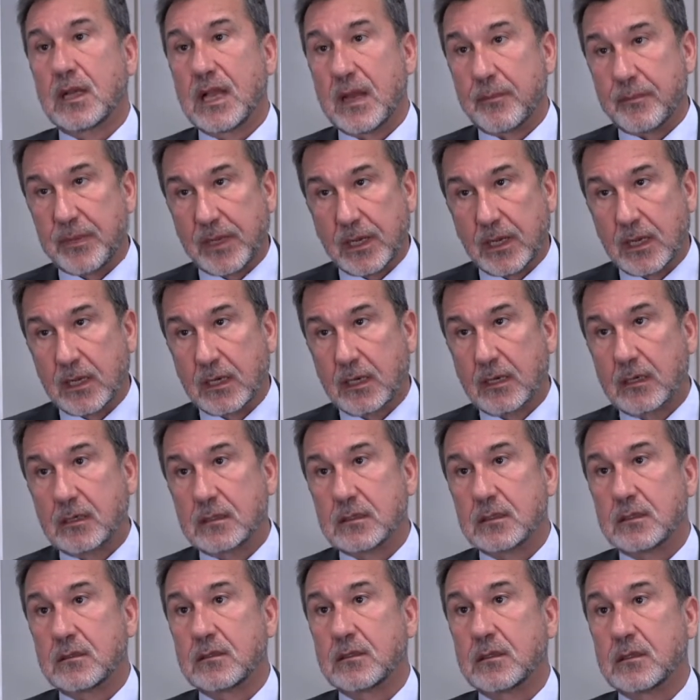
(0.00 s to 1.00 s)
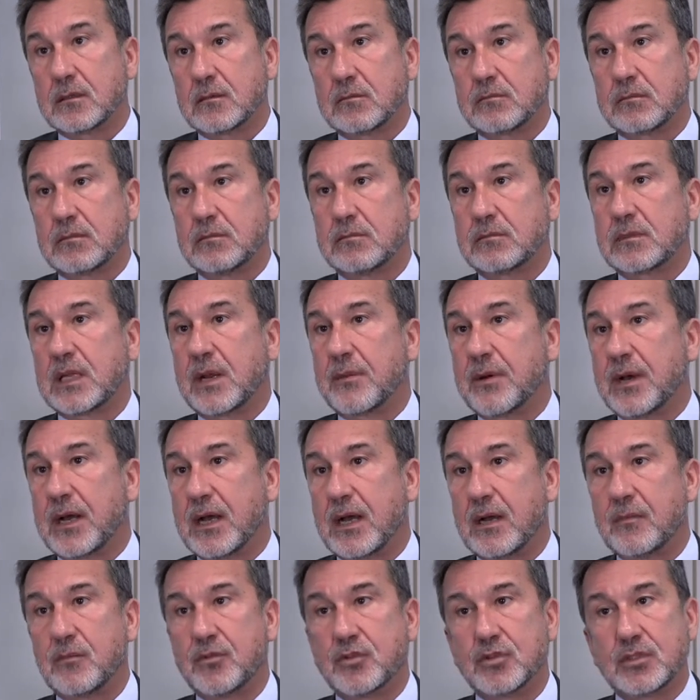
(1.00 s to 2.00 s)
capilar, es decir,
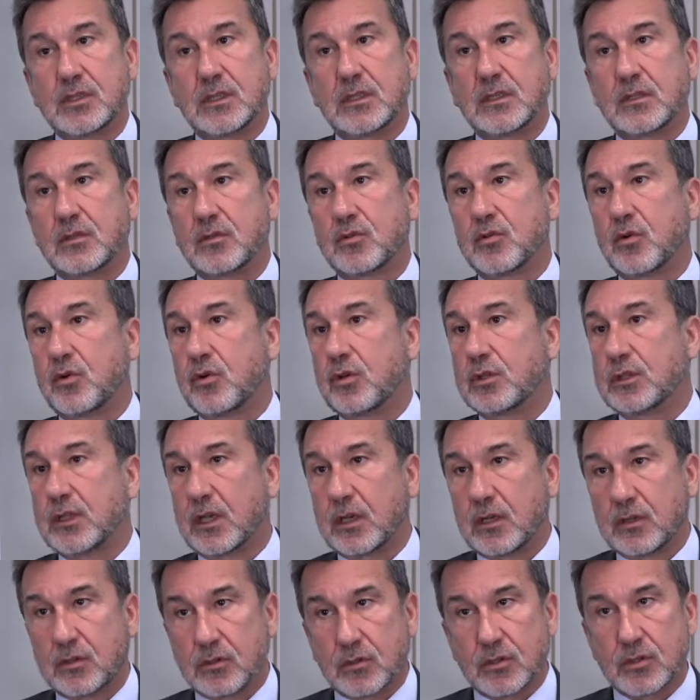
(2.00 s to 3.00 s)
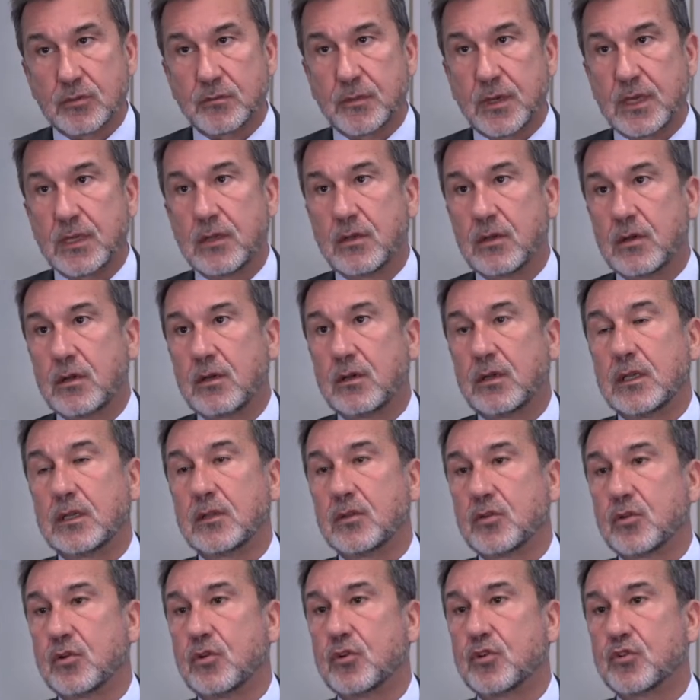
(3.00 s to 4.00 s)
trabajamos en todo el territorio español,
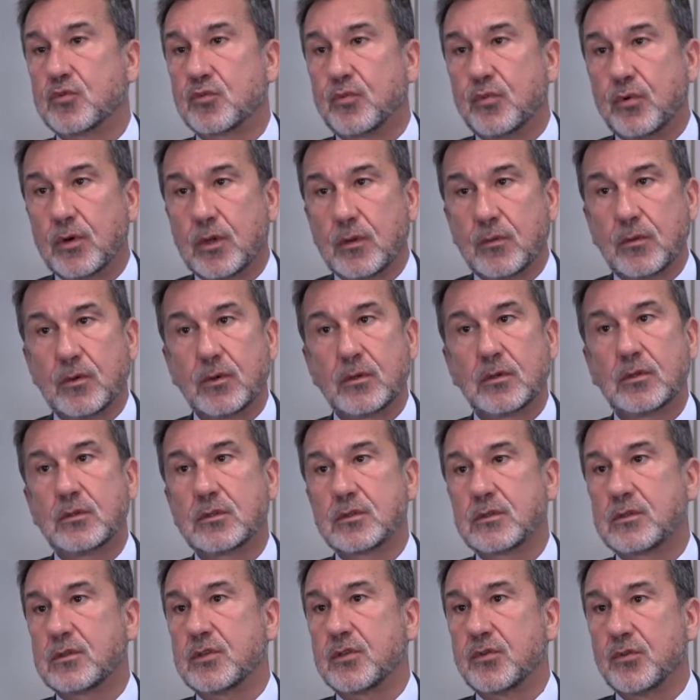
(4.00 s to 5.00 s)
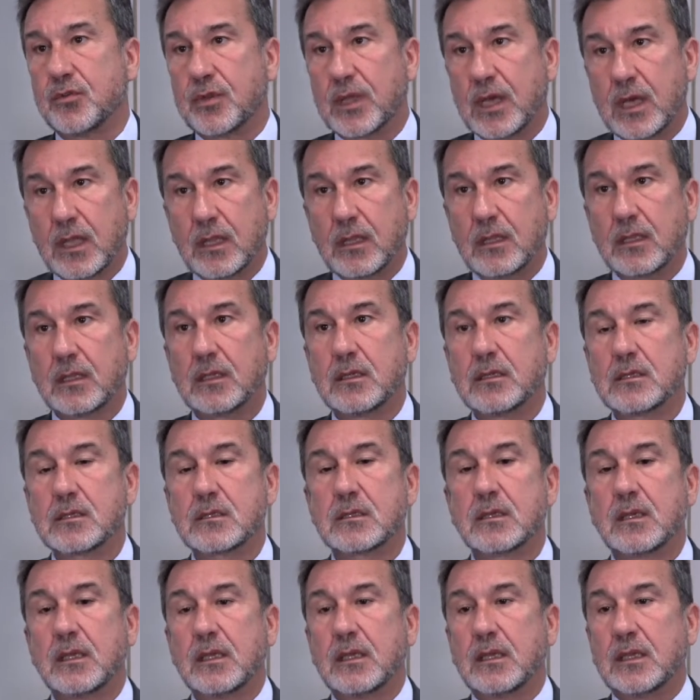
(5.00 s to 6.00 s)
en todos los pueblos,
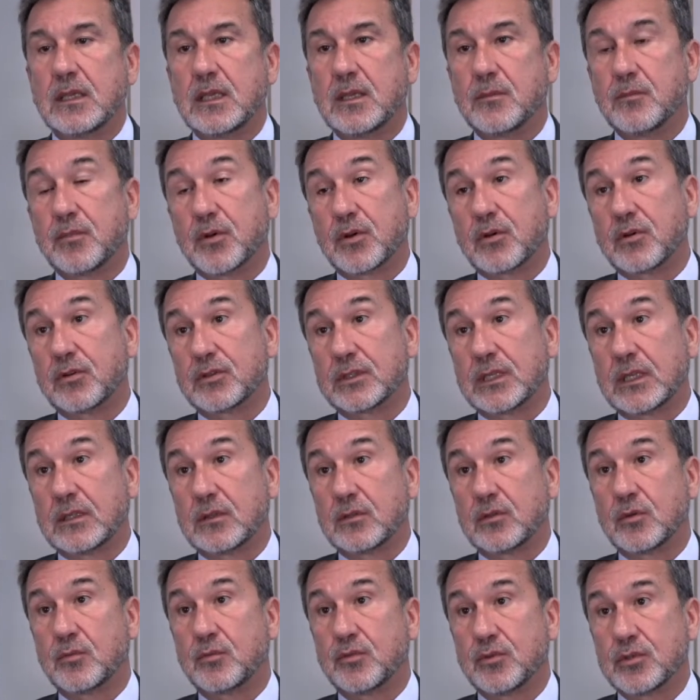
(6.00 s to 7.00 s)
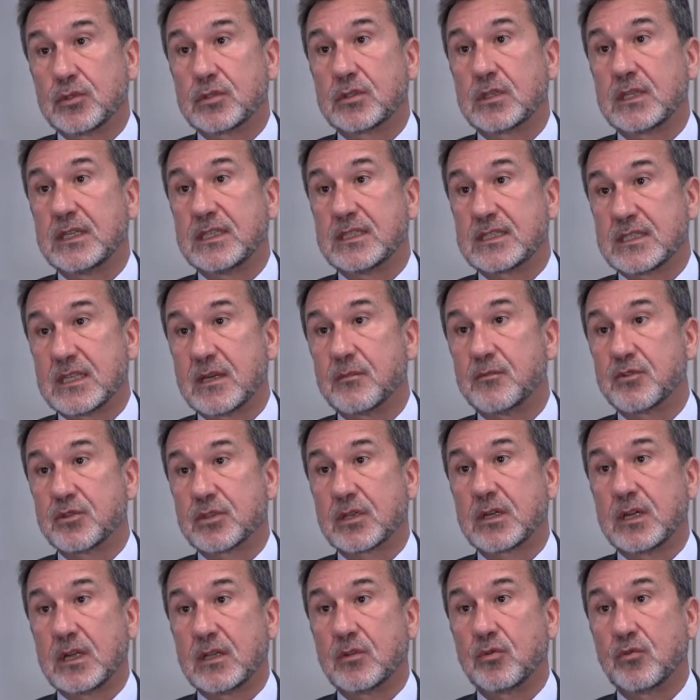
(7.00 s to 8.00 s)
ciudades y por lo tanto pues estamos
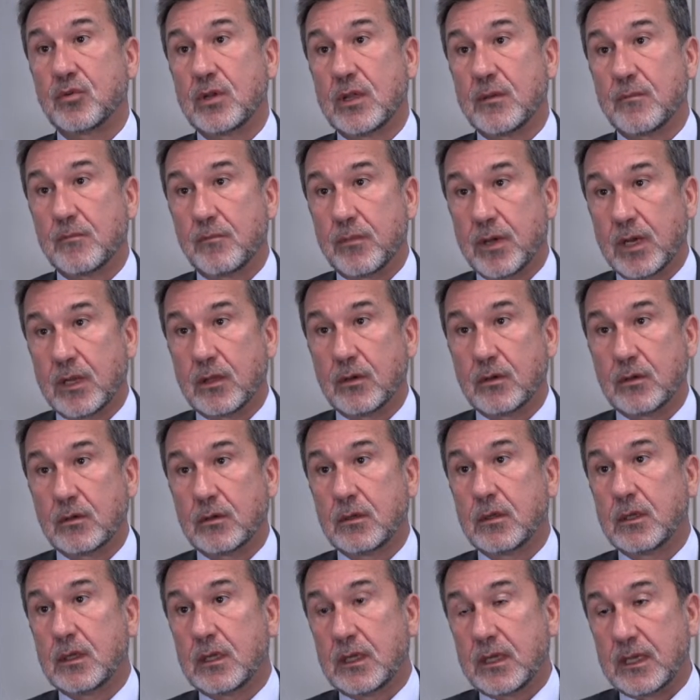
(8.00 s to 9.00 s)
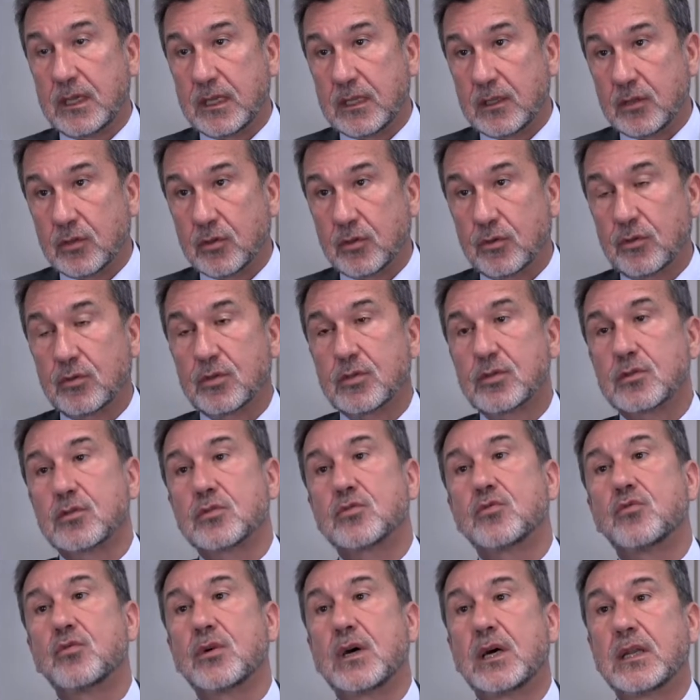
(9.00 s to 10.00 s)
creando un empleo en todos
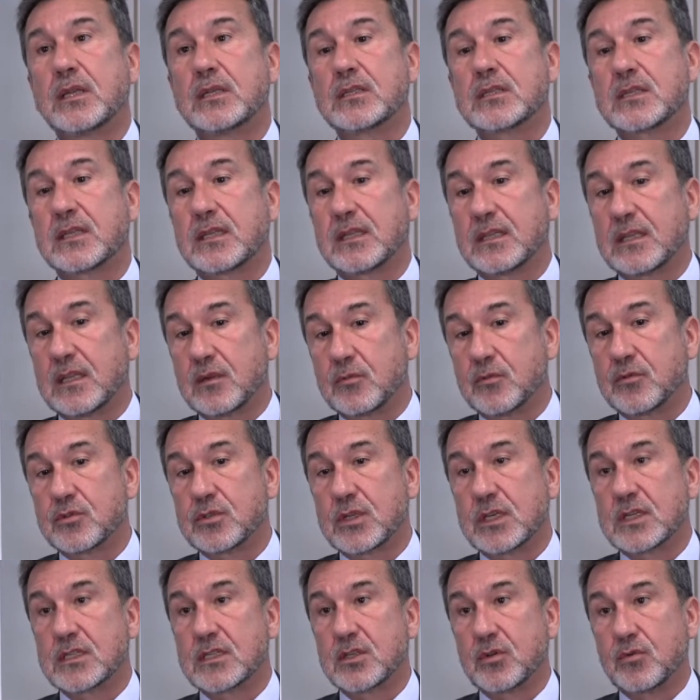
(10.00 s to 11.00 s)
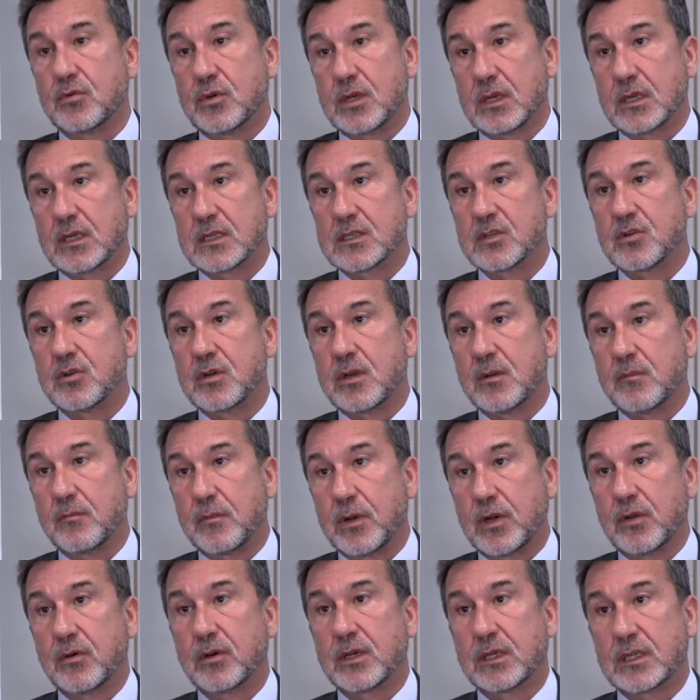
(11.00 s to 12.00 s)
esos lugares que tenemos que asegurar que es un
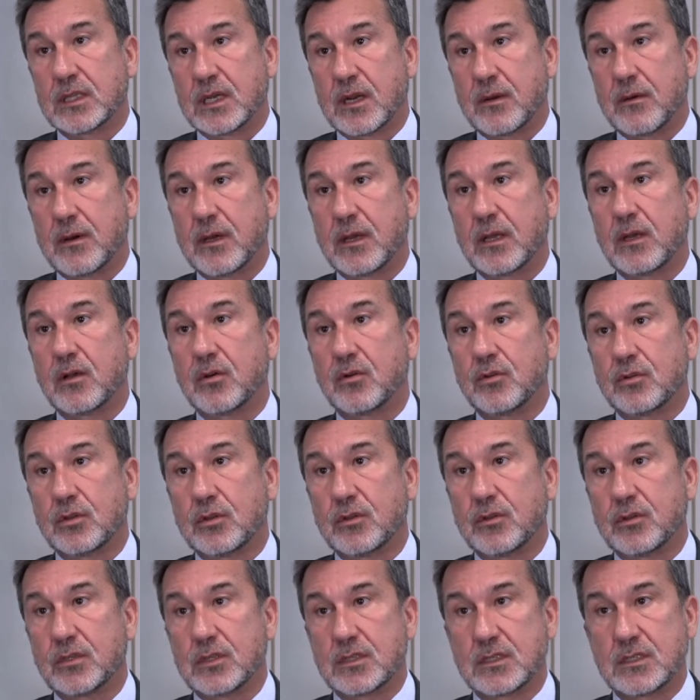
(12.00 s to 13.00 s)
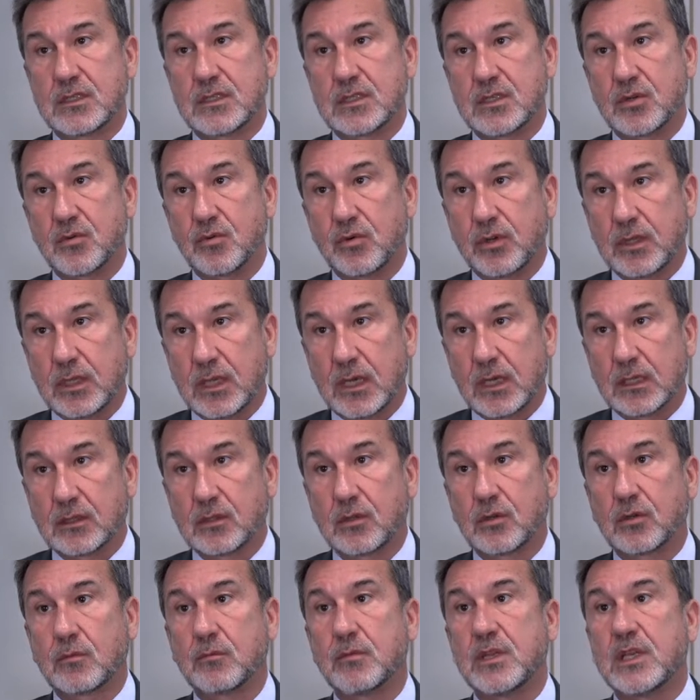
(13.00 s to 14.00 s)
empleo que trabaje en condiciones de seguridad,
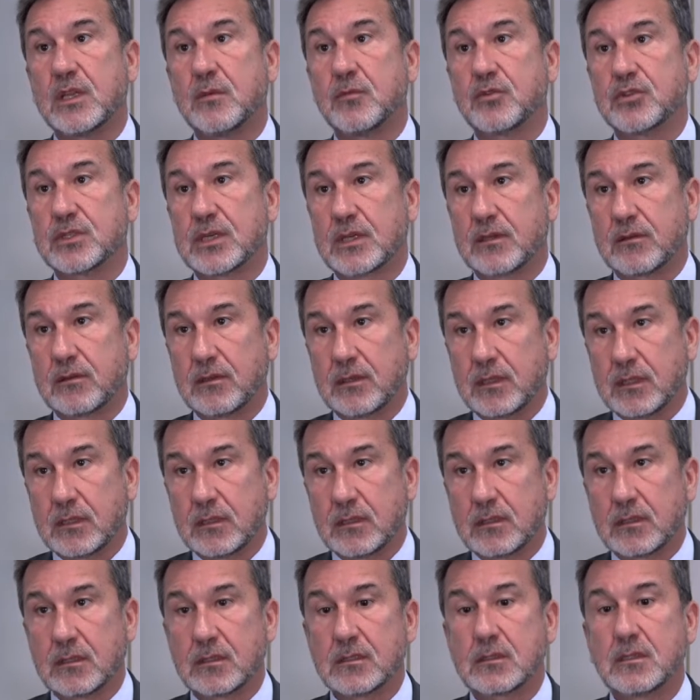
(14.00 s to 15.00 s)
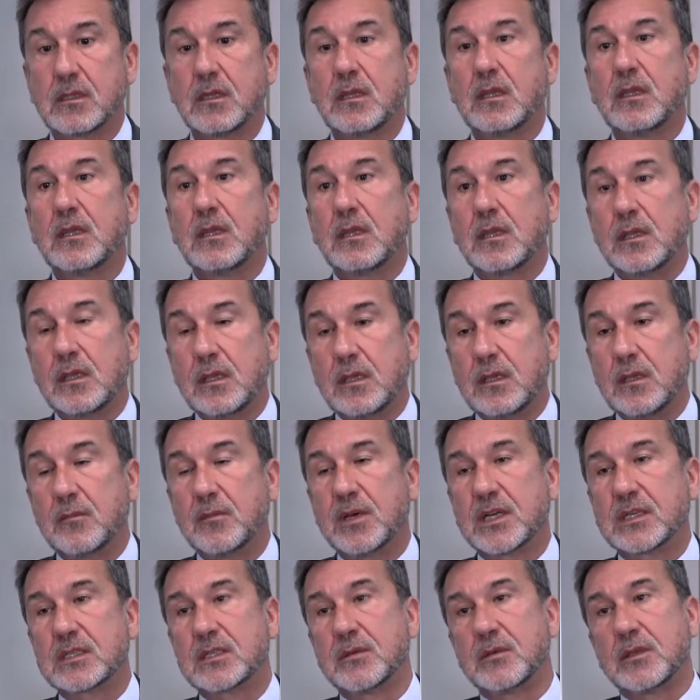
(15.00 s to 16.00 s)
mínimos accidentes y
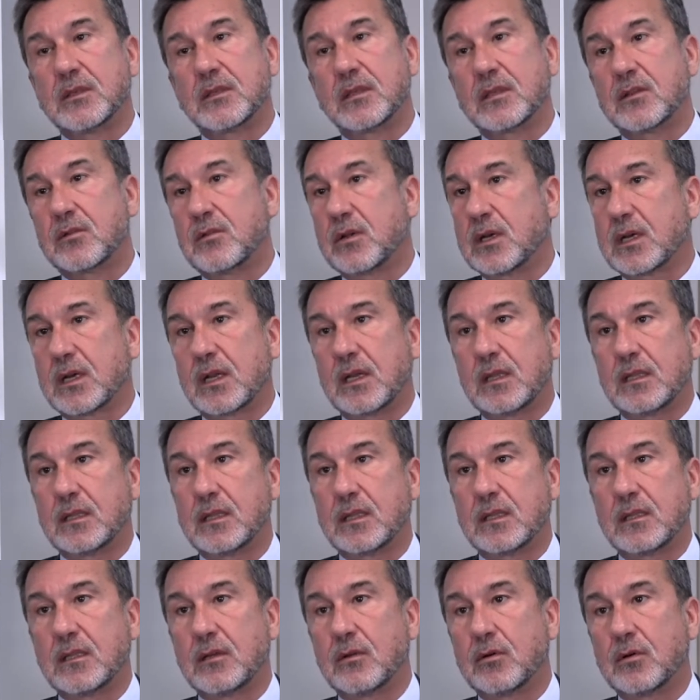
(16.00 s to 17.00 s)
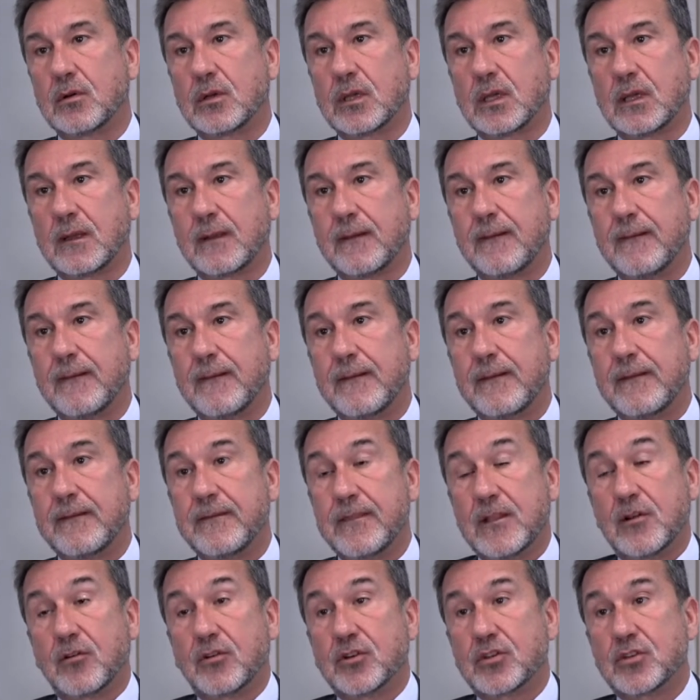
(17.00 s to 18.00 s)
maximizando la calidad de lo que,
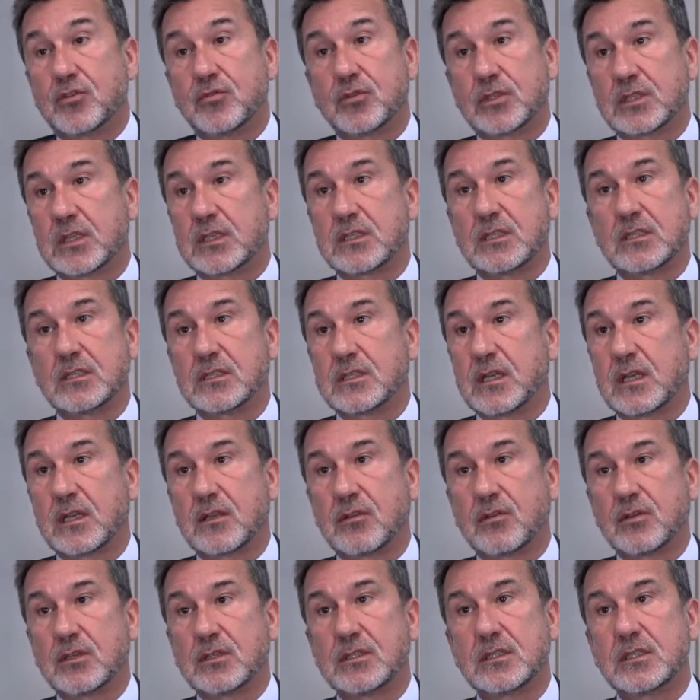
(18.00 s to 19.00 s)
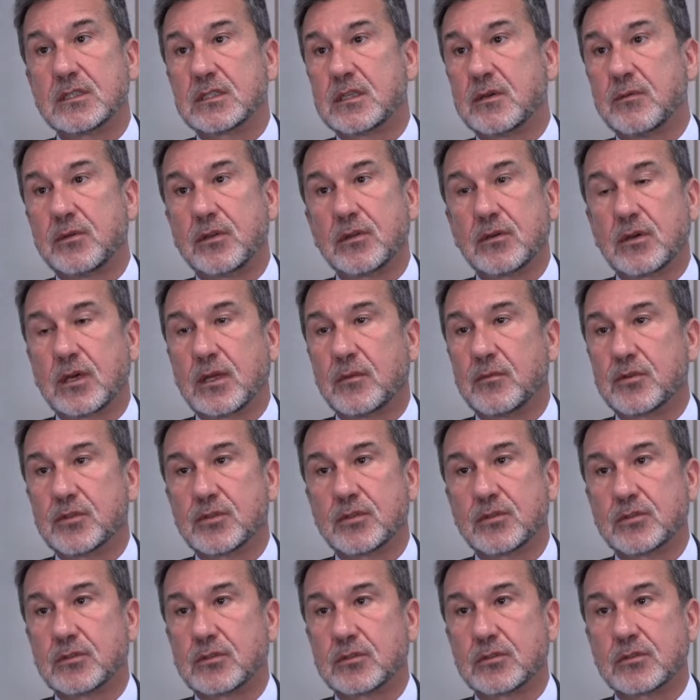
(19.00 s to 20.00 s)
de lo que son nuestras instalaciones y el servicio que damos
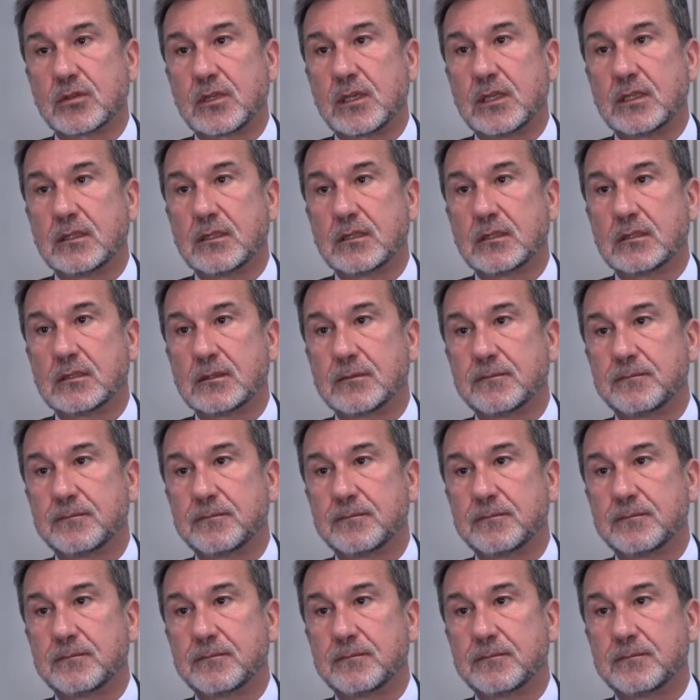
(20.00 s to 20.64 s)
a nuestros clientes.